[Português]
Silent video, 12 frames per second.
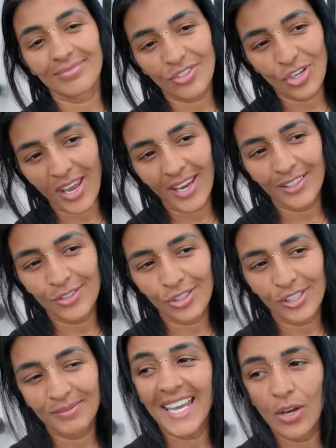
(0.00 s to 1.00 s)

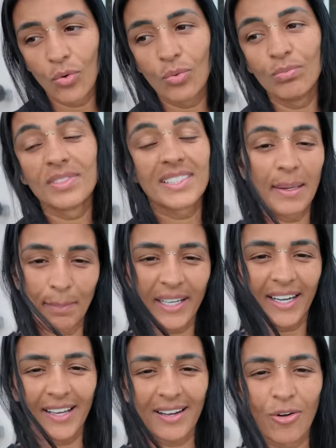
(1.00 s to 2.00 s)
Gente, eu
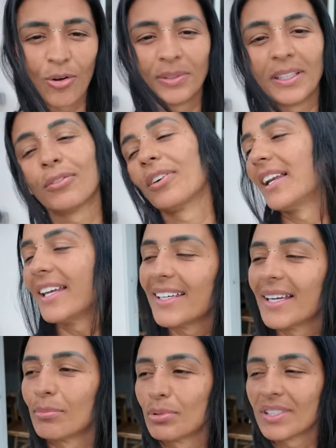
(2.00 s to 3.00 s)
separei a cômoda, falei
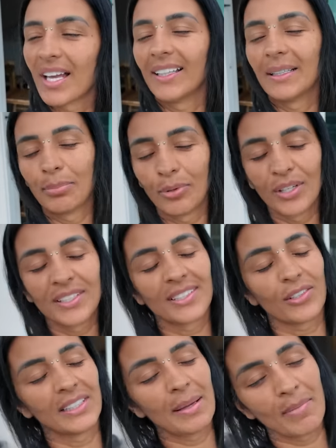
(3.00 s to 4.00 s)
que ia buscar depois
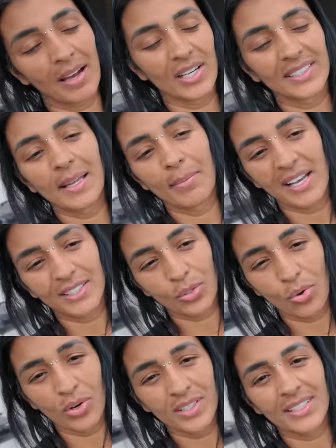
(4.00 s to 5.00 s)
com, com, as demais
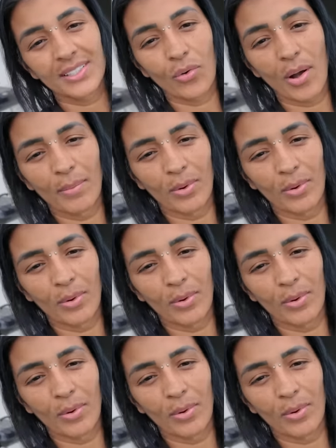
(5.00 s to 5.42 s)
coisas, com a